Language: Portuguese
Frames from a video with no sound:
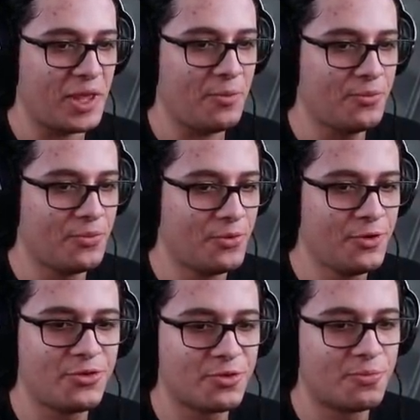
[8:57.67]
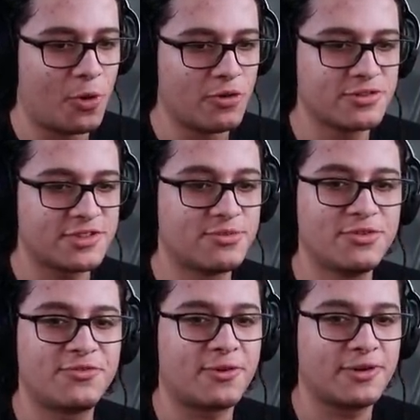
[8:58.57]
é muito bom ser
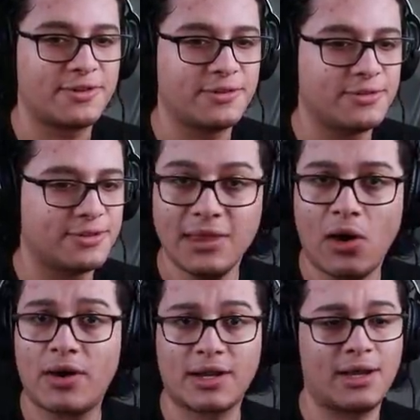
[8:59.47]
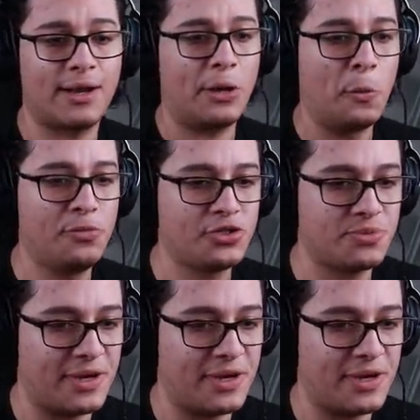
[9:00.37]
muito forte. Da hora, cara. O bicho